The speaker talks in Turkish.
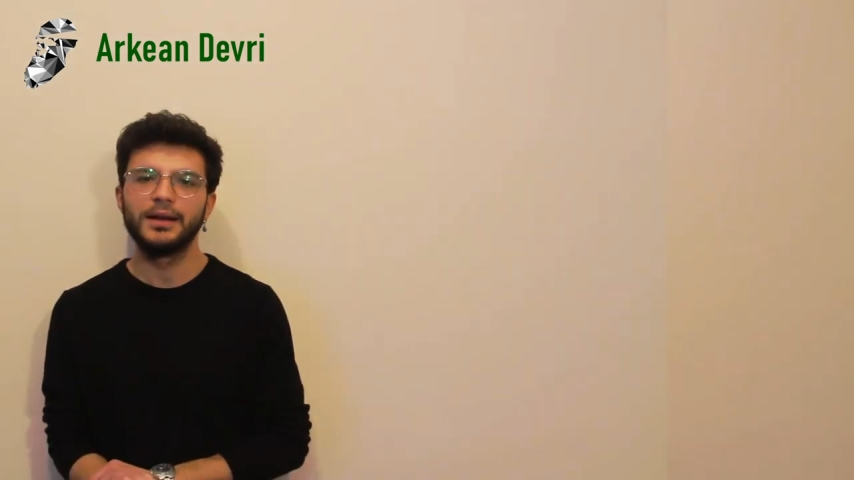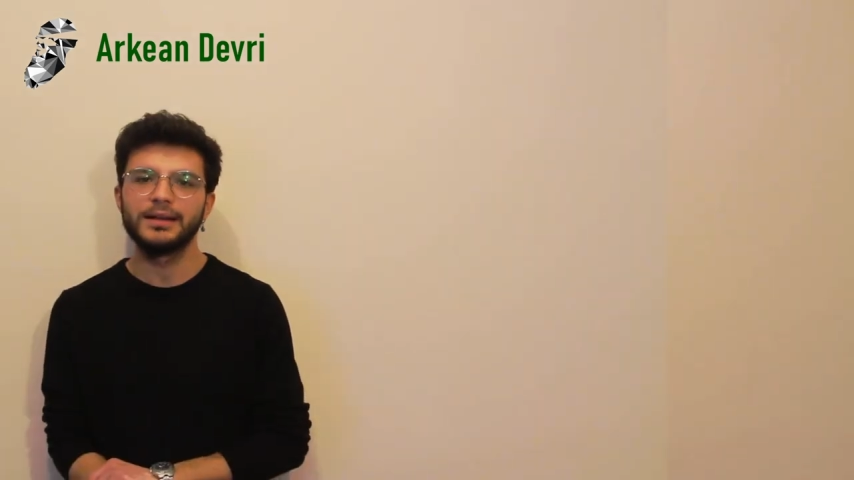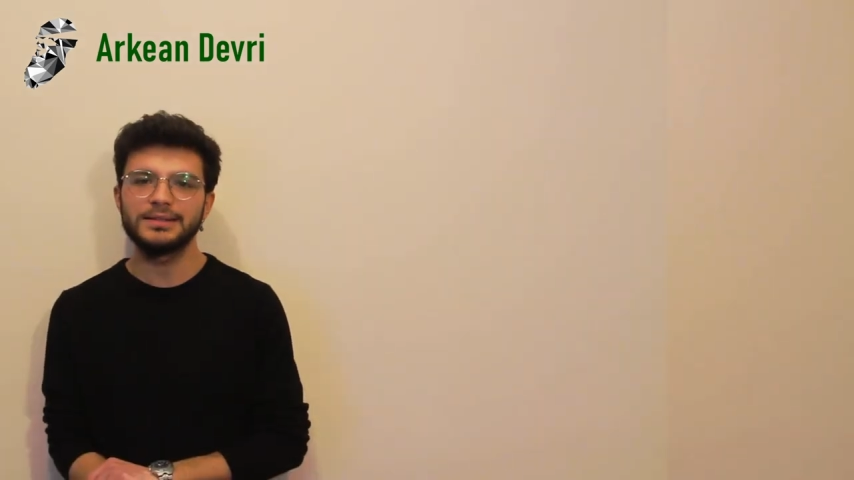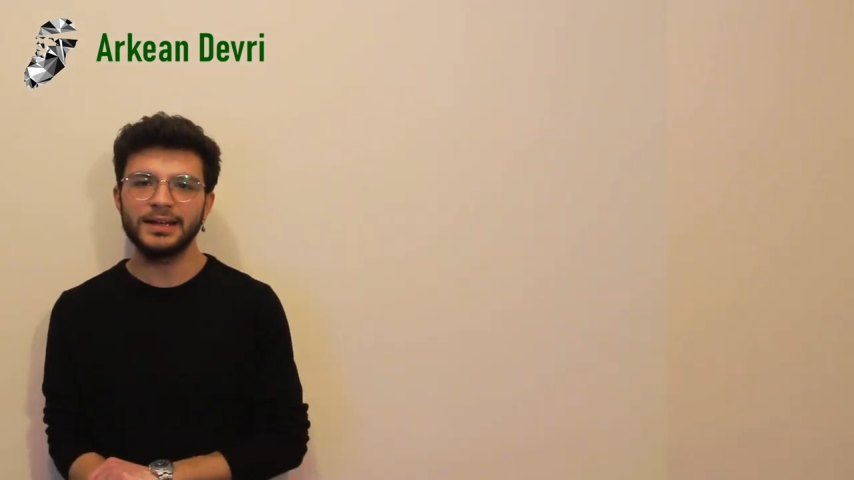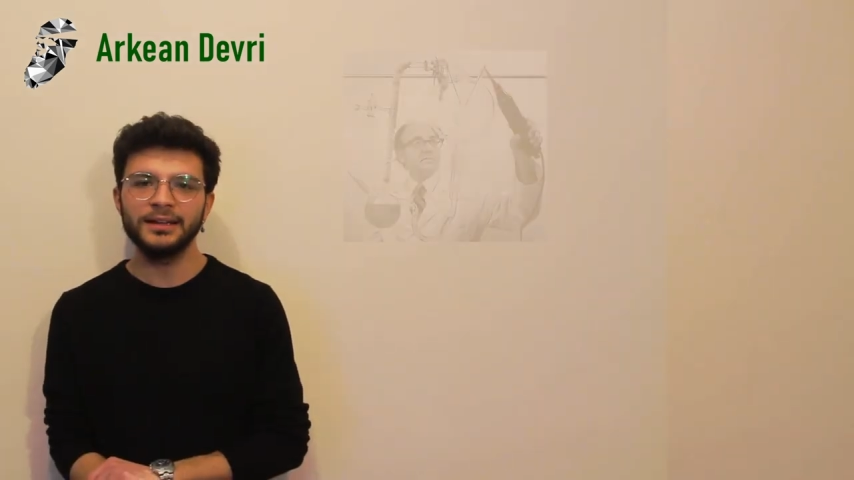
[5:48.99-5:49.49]

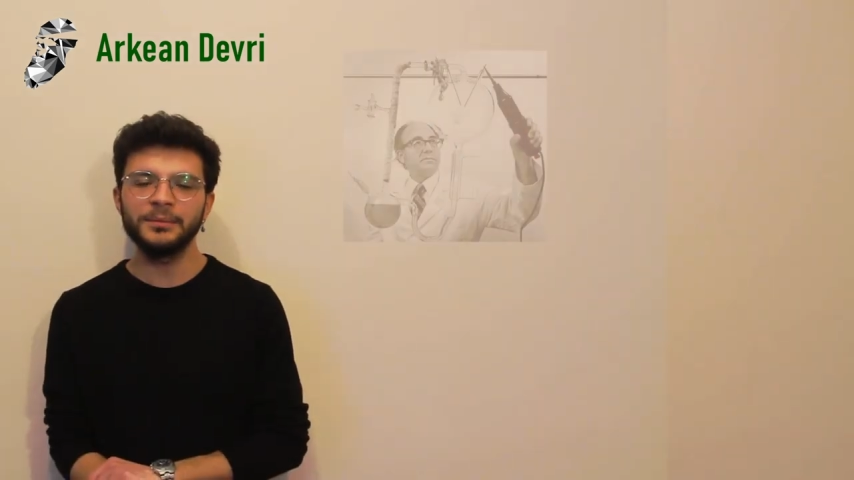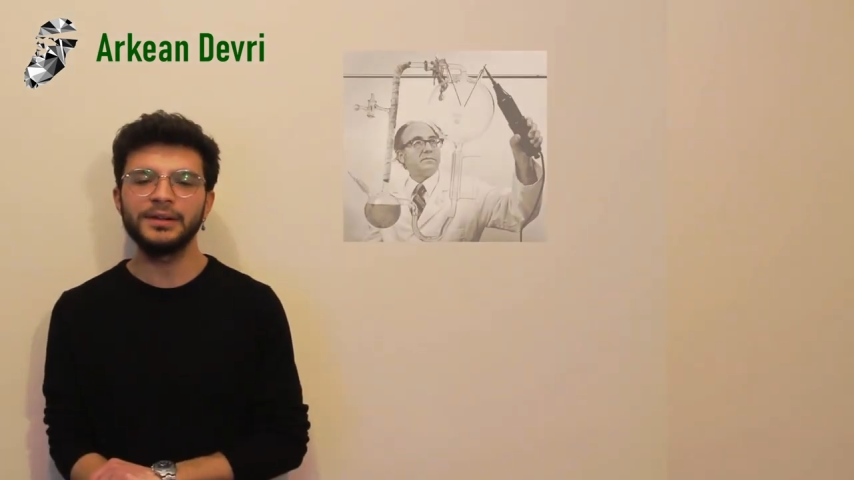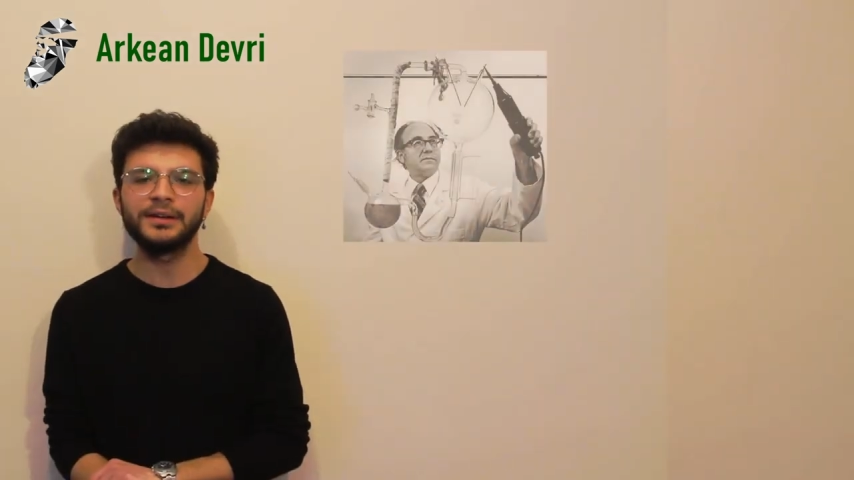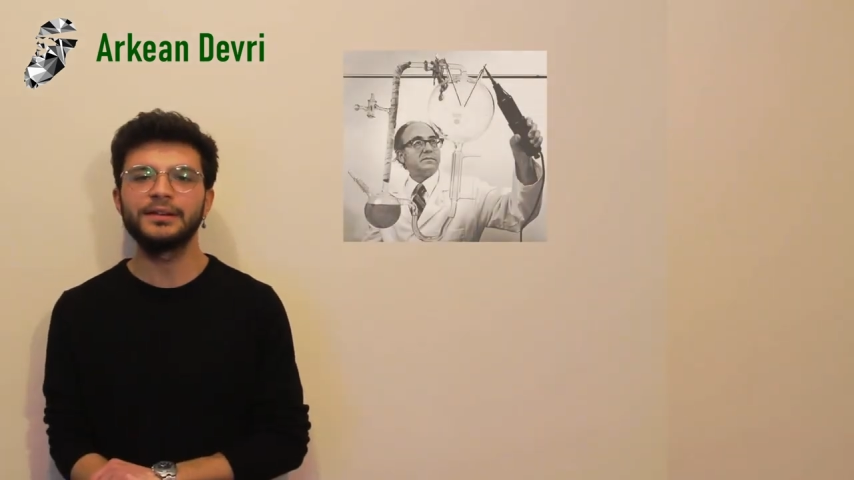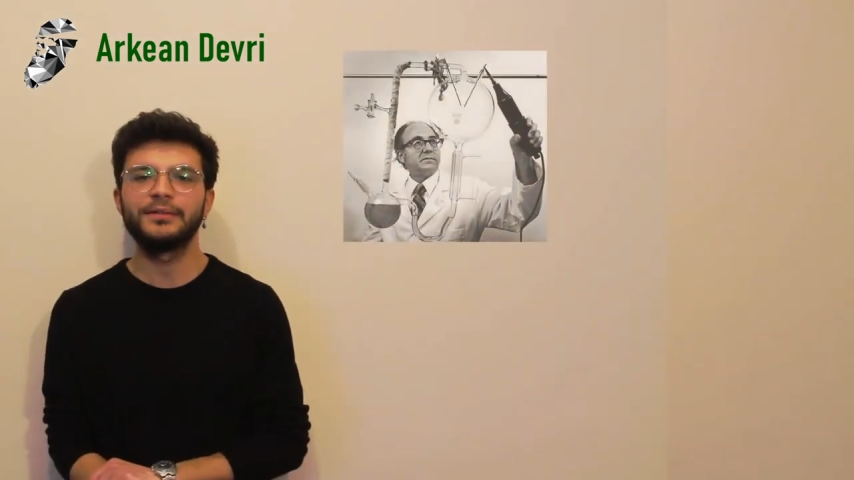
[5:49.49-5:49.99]
Stanley
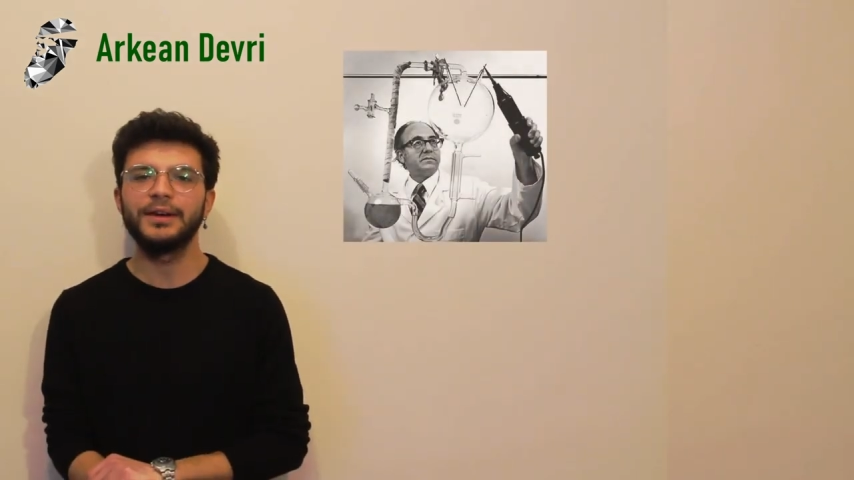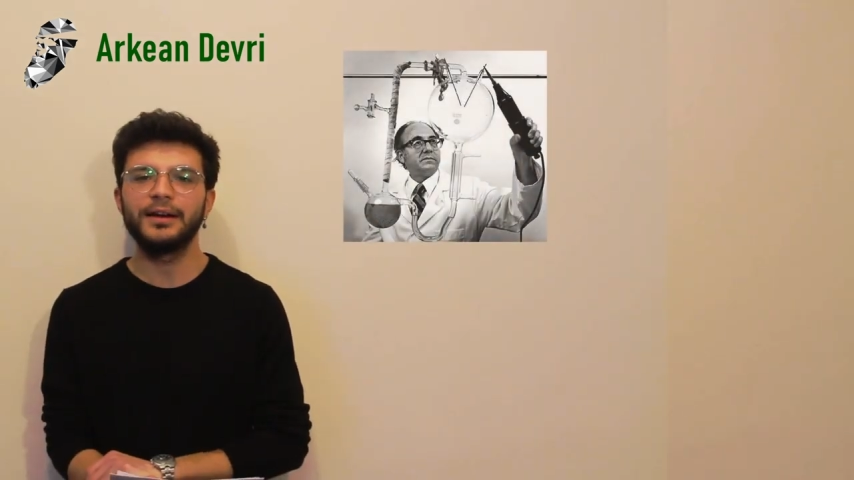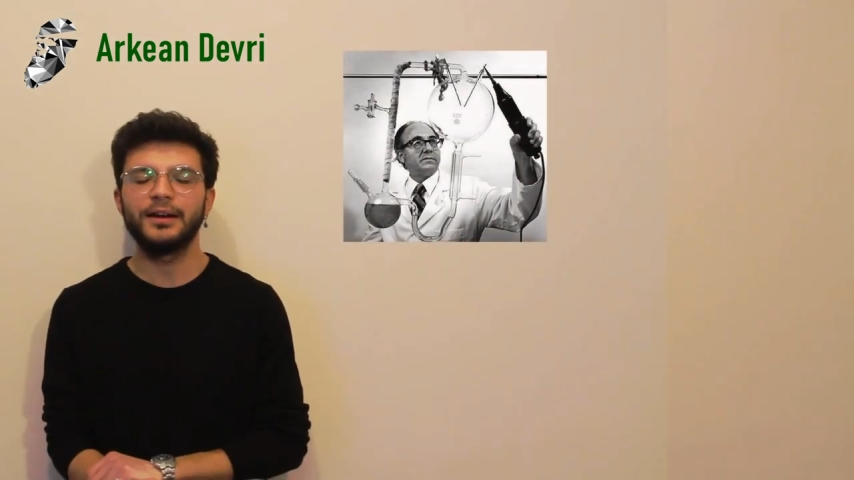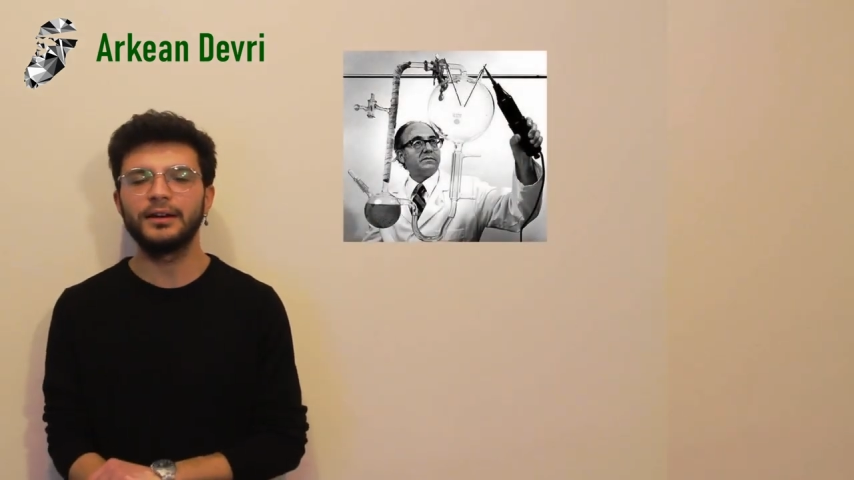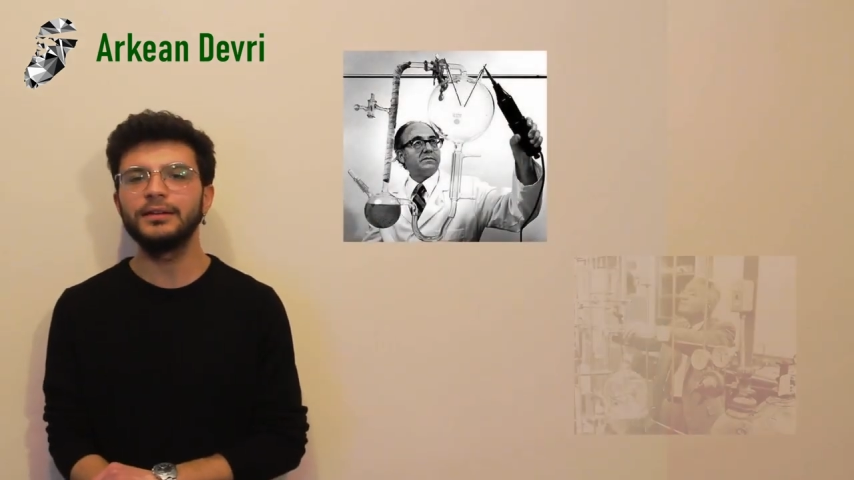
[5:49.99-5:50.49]
Miller
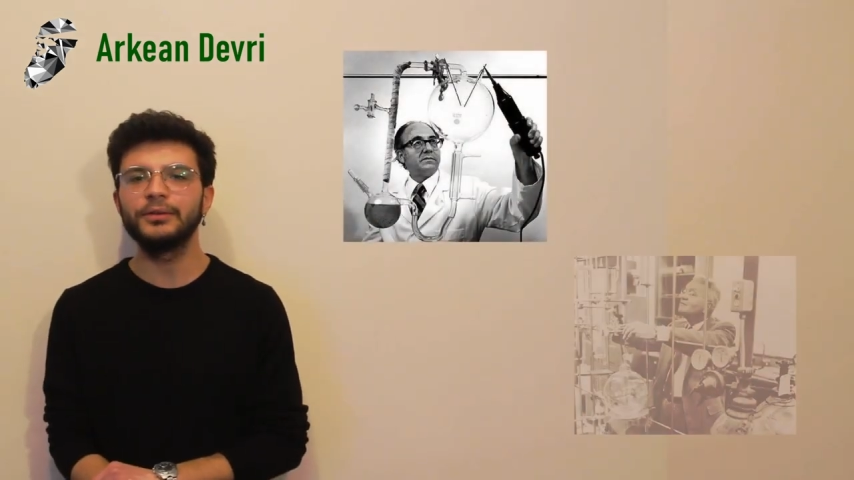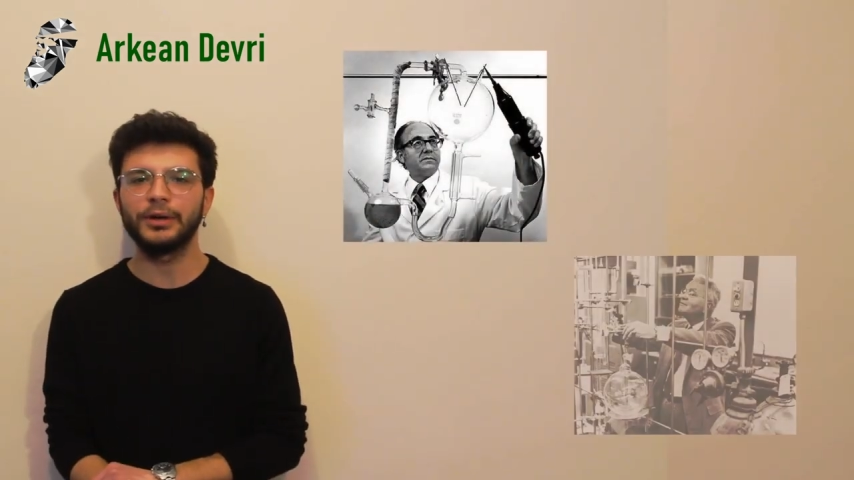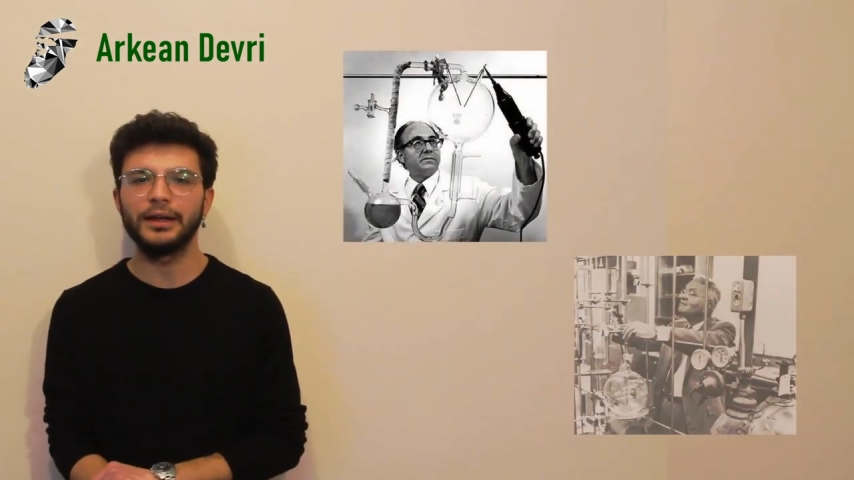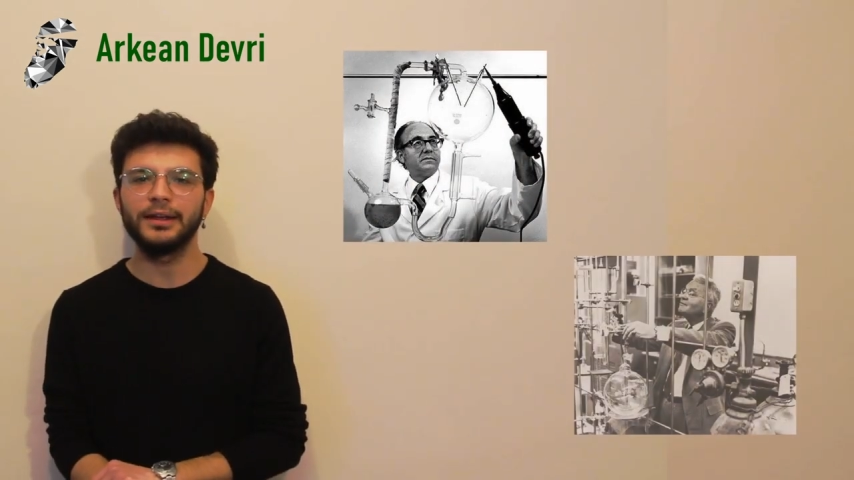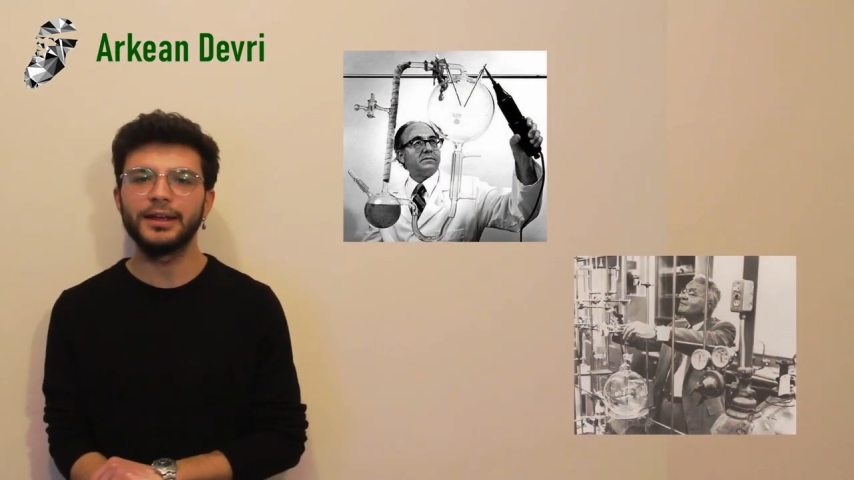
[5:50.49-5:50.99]
ve Harold Urey